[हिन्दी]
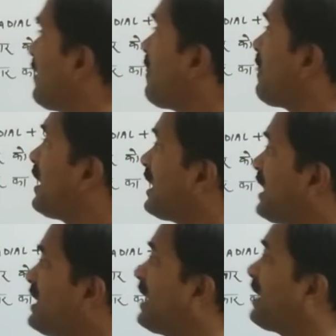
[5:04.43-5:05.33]
है
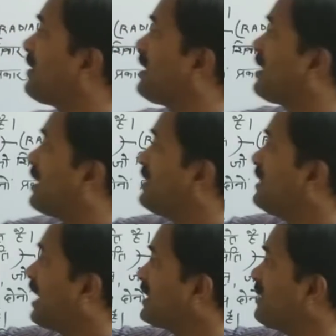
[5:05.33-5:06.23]
इन्हें
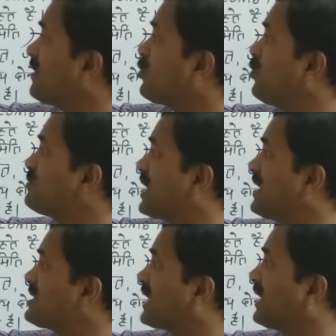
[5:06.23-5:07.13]
न केवल कोम
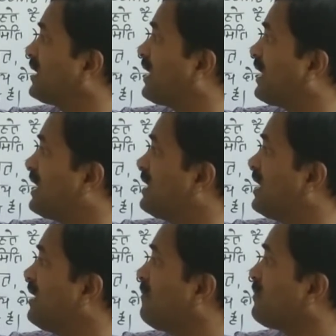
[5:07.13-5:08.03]
जेलीज कहते हैं
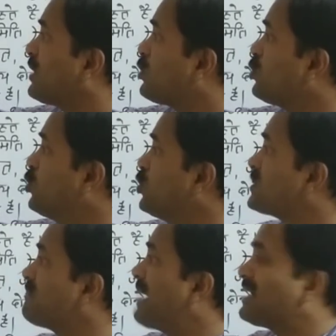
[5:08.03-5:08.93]
इन्हें
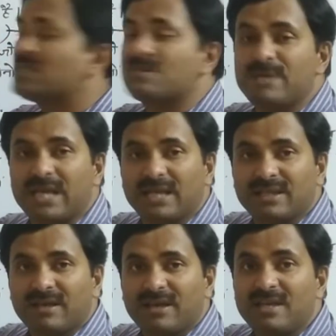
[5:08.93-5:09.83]
गूज बेरीज भी
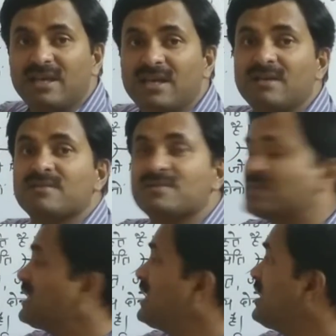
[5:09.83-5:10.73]
कहते हैं इन्हें
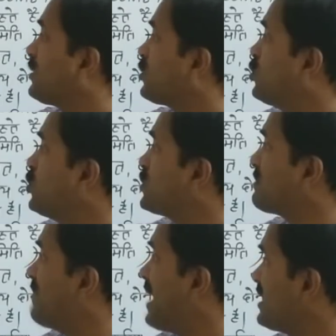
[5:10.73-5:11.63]
सी
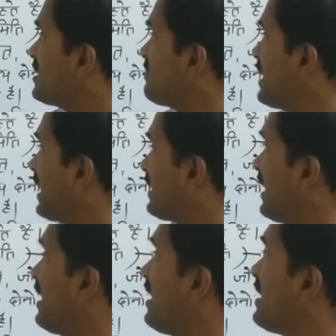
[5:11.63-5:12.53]
बेरीज भी
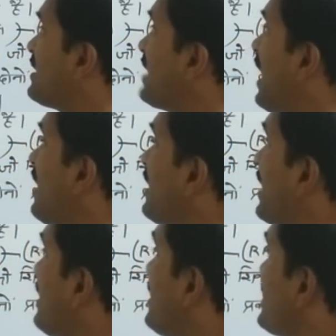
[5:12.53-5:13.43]
कहते हैं या
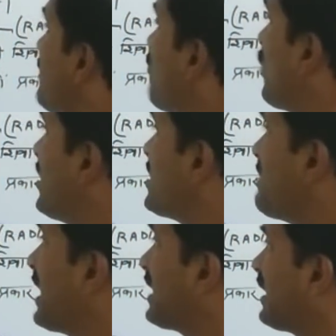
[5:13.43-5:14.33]
इन्हें सी
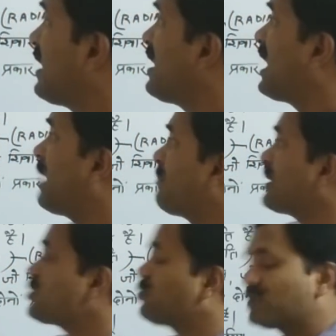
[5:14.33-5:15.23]
वॉलनट्स भी कहते हैं अब
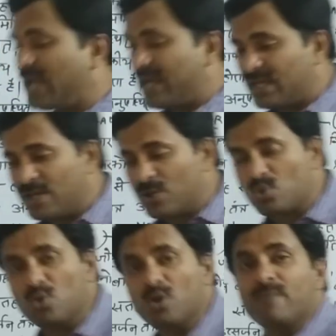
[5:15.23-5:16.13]
प्रश्न उठता है कि
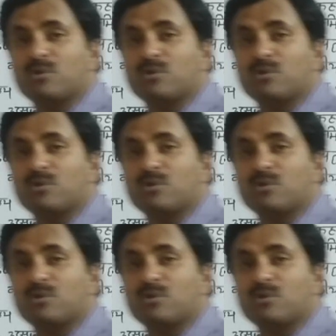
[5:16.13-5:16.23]
इनको